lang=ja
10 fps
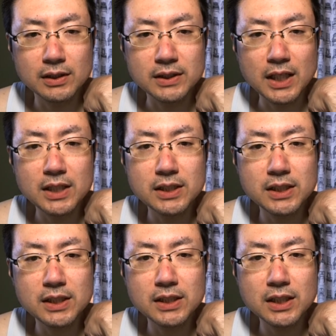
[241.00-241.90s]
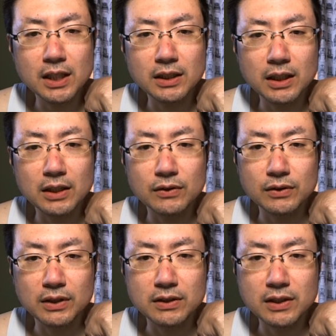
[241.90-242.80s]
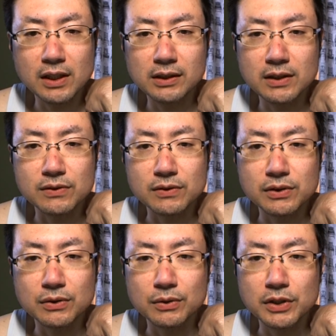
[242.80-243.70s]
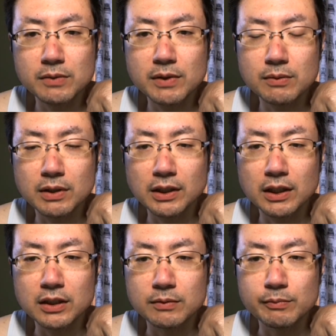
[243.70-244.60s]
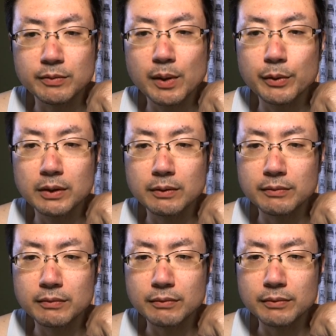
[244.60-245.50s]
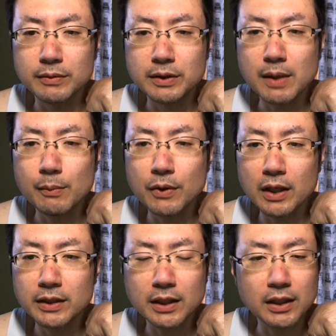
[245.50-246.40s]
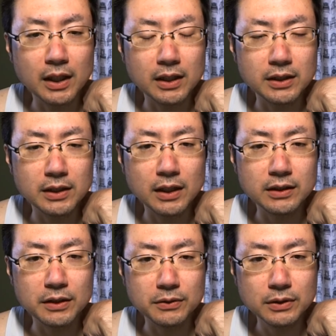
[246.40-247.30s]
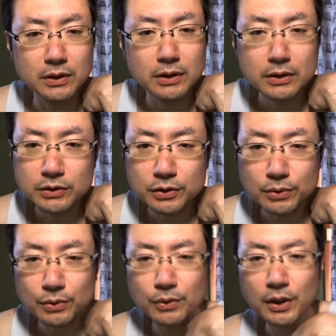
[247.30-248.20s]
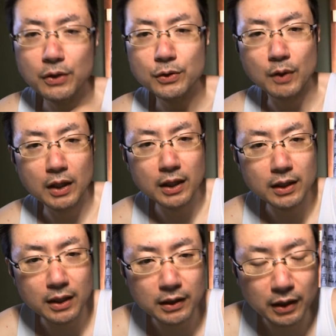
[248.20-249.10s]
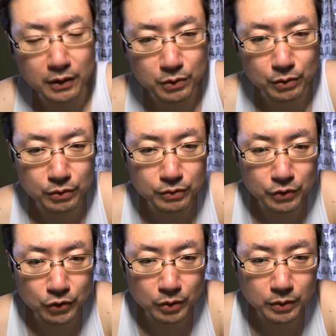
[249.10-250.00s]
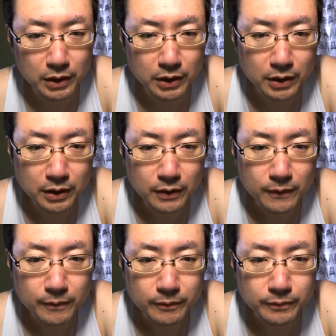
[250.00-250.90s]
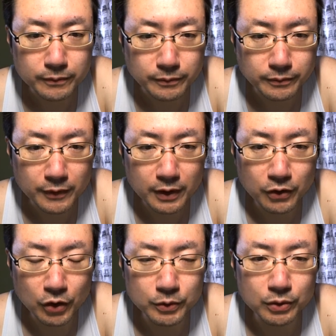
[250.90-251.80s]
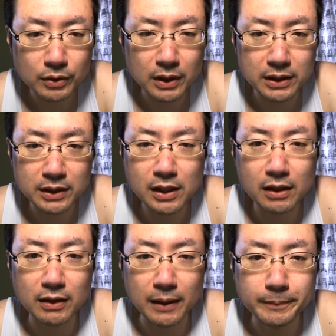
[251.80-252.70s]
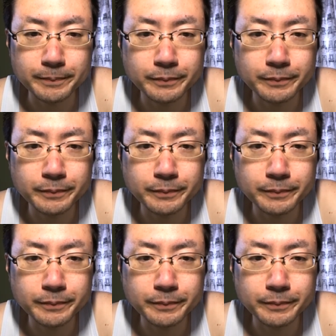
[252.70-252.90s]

精神疾患だからといって好かってする人をいつまでも温かく見守らなきゃならないのちょっとこれよく分からなかったからちょっとよ、うん、読むのが光った